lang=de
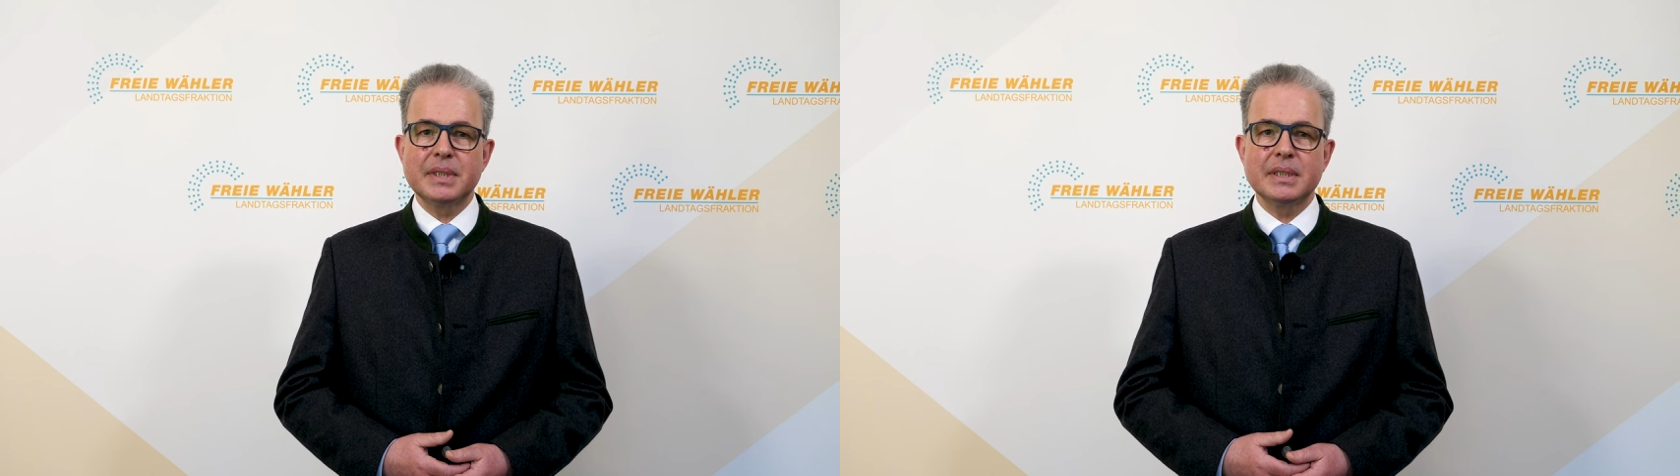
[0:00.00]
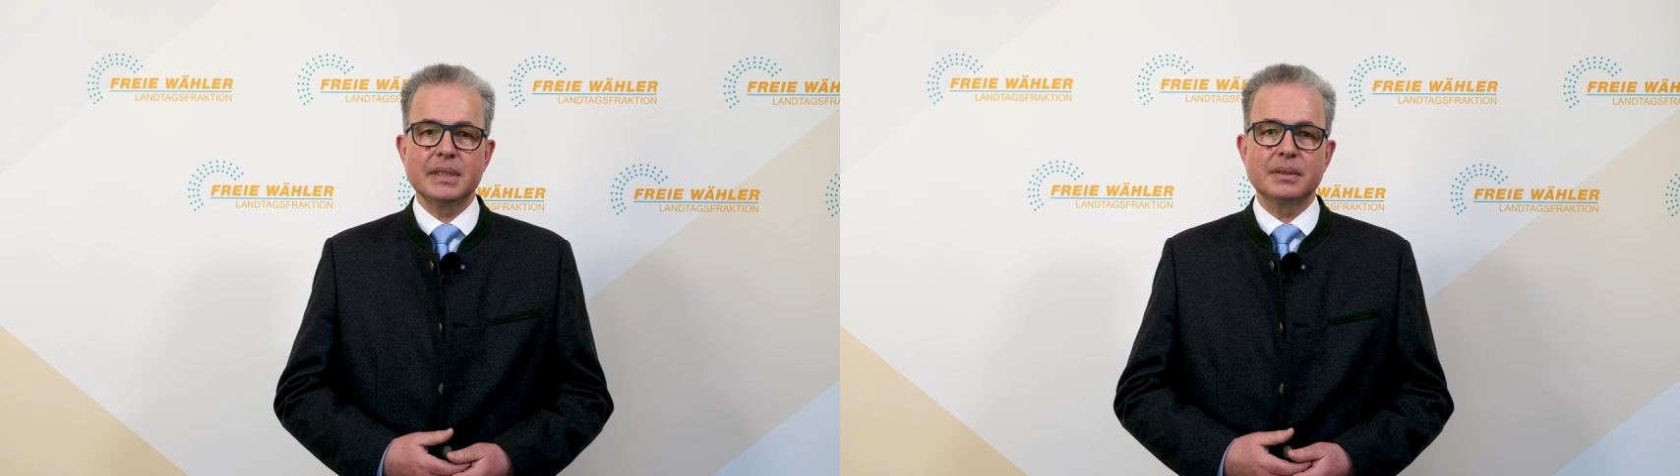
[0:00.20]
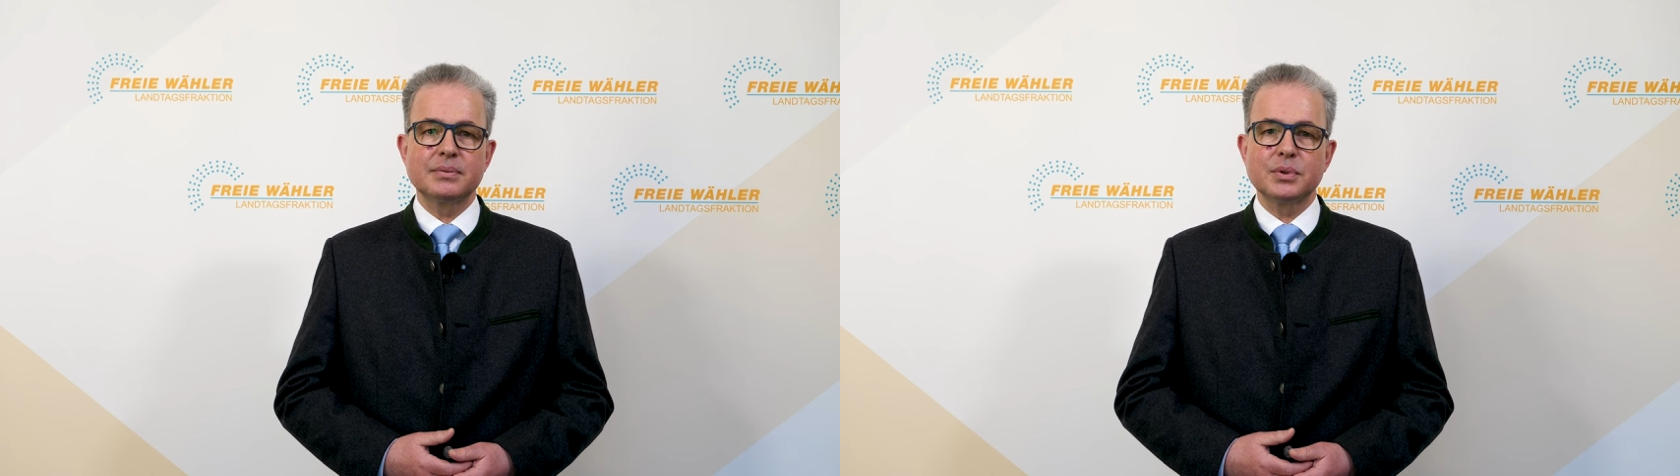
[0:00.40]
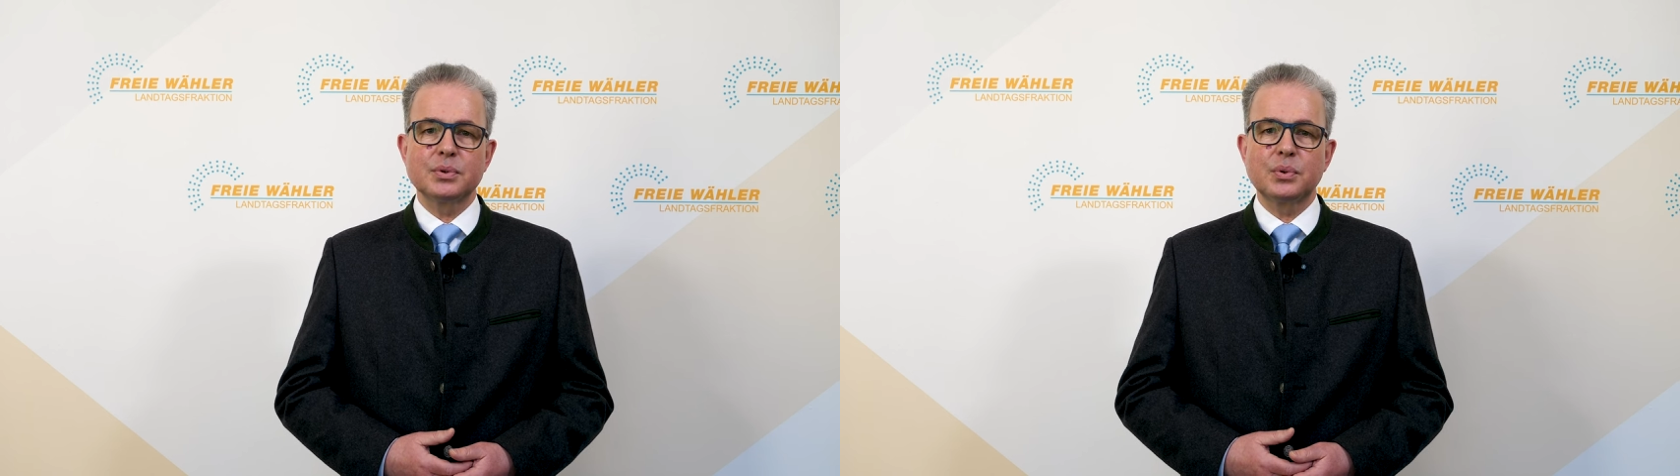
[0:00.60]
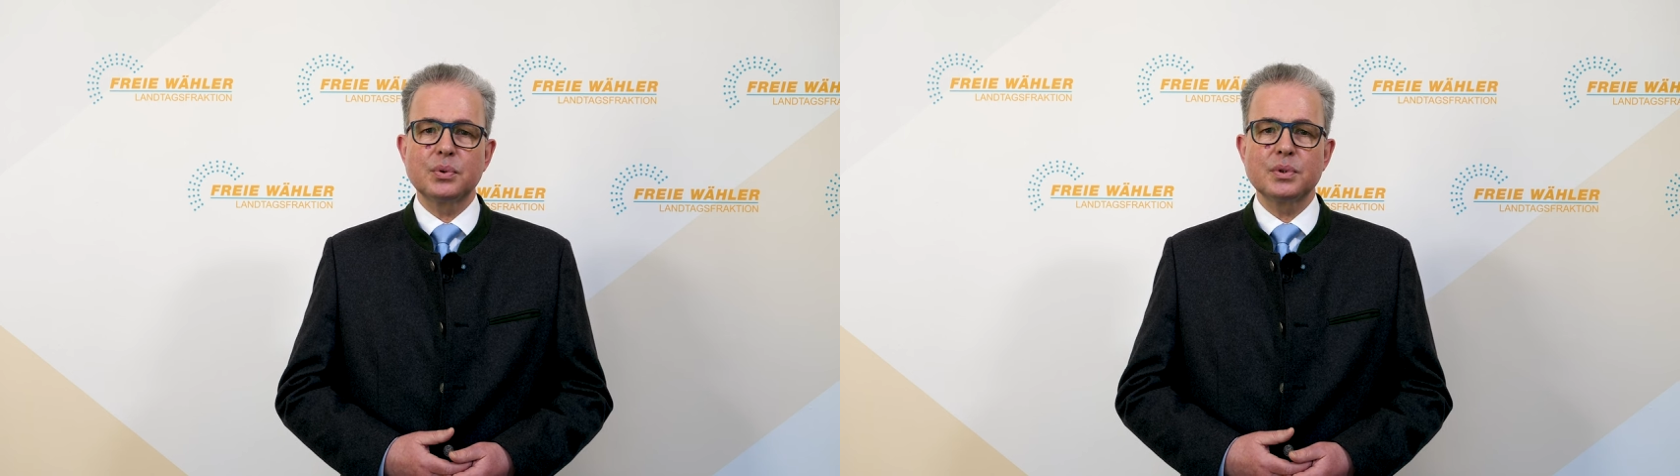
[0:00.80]
Bilder
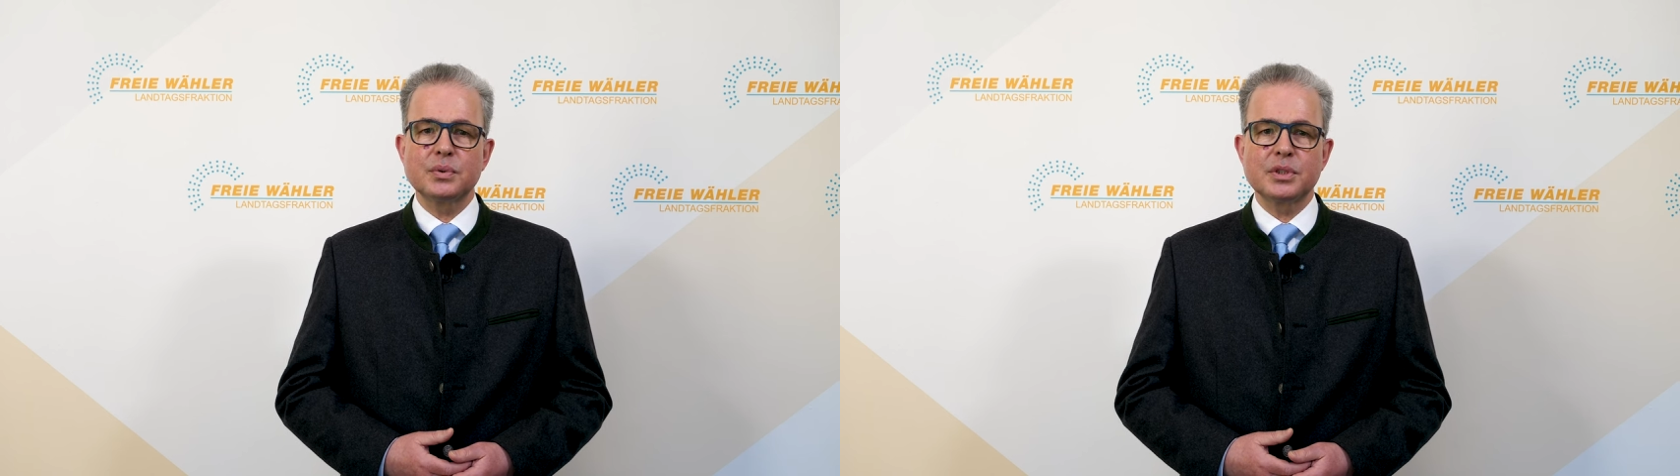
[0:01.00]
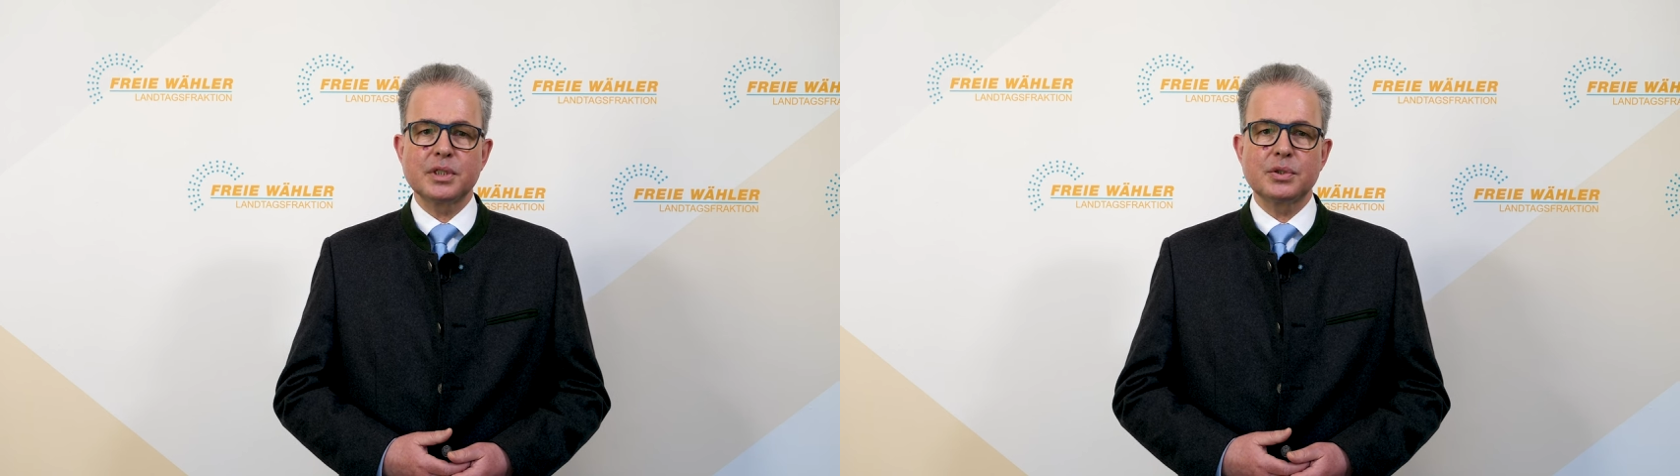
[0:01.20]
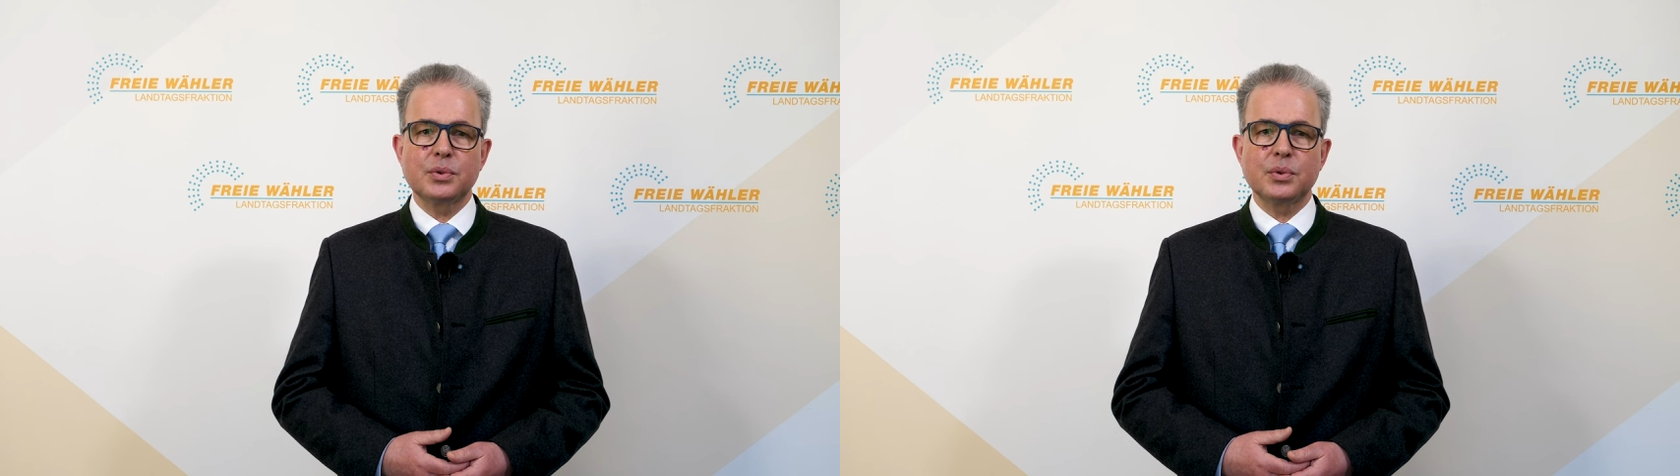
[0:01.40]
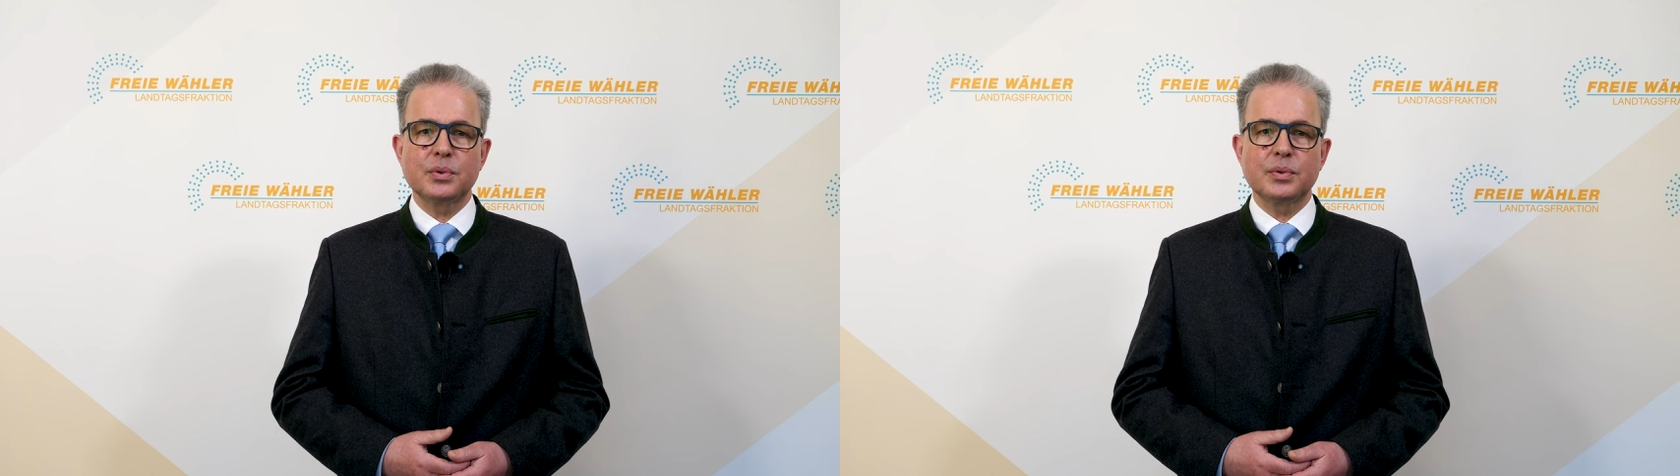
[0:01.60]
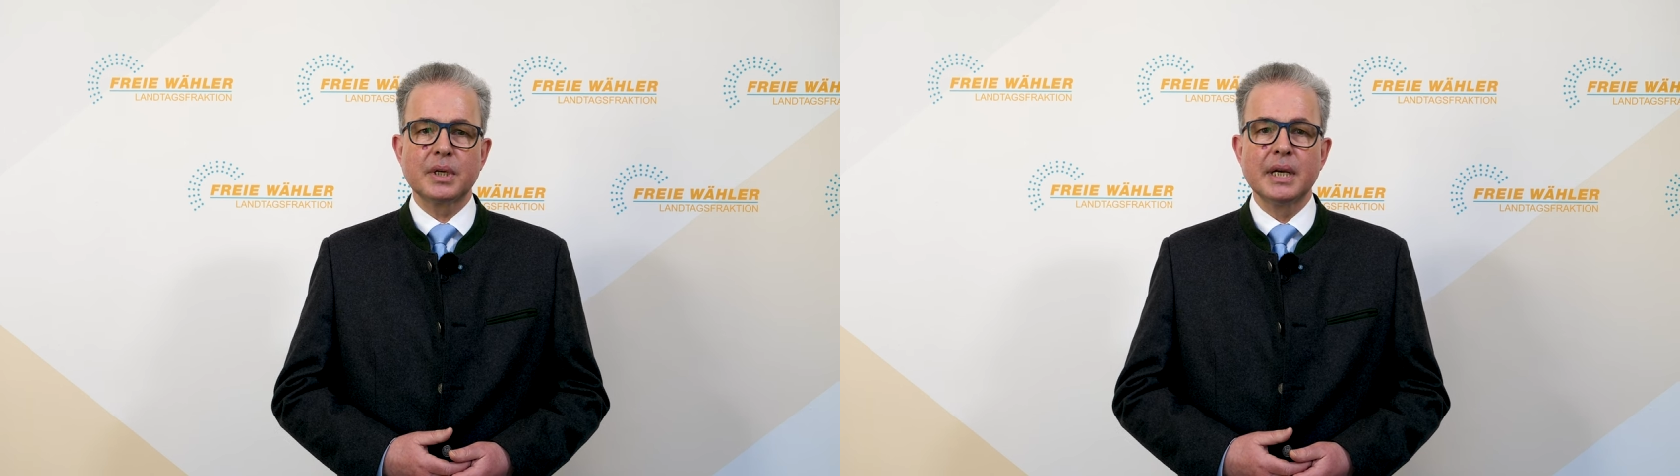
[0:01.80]
von Tod und
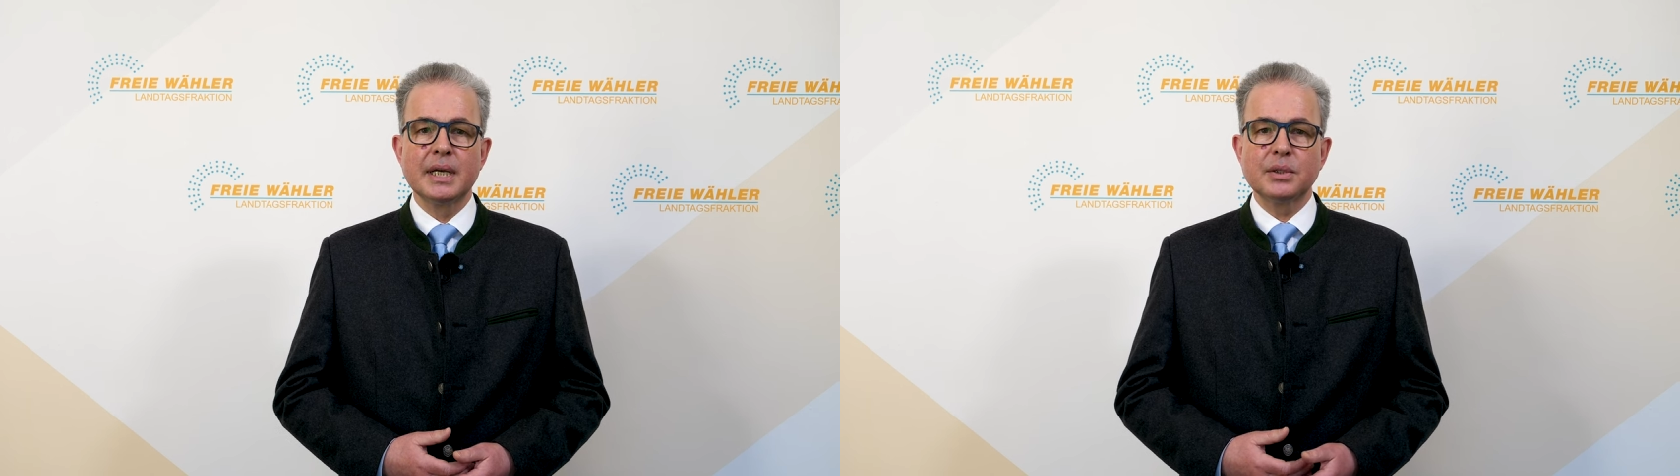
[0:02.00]
Zerstörung,